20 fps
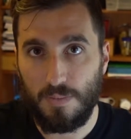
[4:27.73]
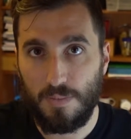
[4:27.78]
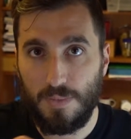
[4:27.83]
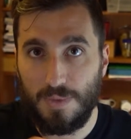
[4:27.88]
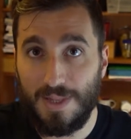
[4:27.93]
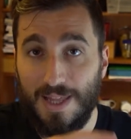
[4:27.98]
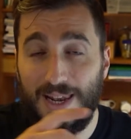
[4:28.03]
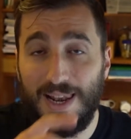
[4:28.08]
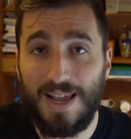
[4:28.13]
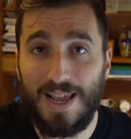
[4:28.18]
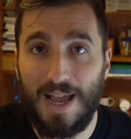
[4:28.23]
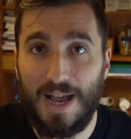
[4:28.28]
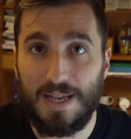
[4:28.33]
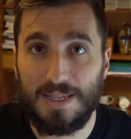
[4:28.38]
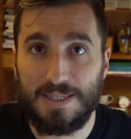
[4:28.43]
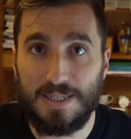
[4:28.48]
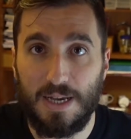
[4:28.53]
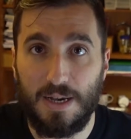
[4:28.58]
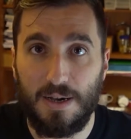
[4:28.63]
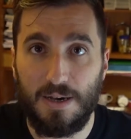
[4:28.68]
della
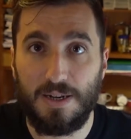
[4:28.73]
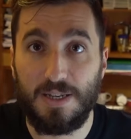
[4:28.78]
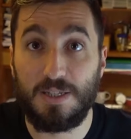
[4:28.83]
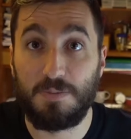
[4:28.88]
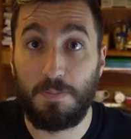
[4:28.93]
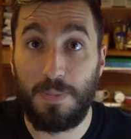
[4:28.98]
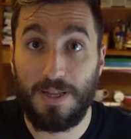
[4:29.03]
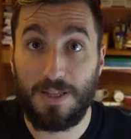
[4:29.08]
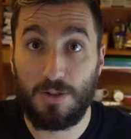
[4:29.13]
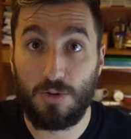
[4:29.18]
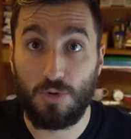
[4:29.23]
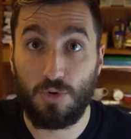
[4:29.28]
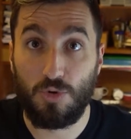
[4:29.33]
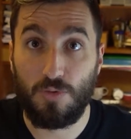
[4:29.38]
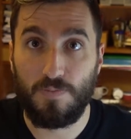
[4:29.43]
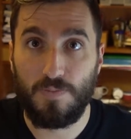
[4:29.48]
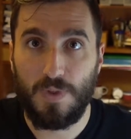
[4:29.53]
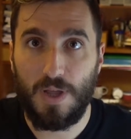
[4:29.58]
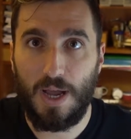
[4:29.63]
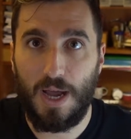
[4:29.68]
casa
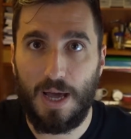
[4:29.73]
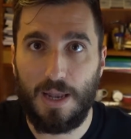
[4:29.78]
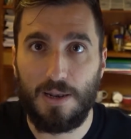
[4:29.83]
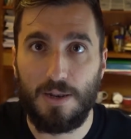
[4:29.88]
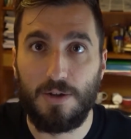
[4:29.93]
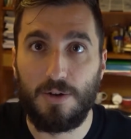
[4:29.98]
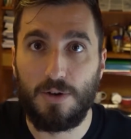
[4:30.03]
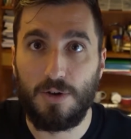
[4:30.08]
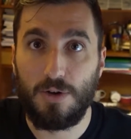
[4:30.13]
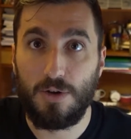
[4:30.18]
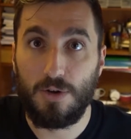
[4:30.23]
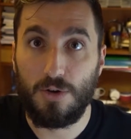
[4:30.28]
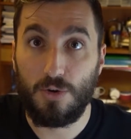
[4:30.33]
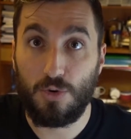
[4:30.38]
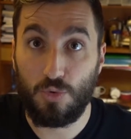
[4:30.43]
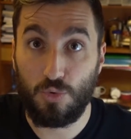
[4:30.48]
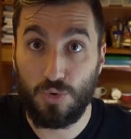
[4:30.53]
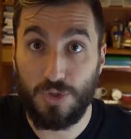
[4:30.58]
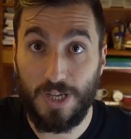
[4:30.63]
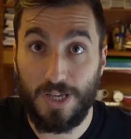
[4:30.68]
rispetto al
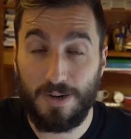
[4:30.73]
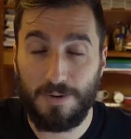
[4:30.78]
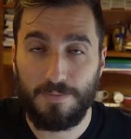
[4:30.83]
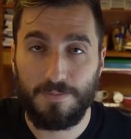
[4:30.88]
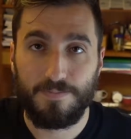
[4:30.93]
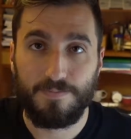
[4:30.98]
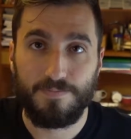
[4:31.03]
router.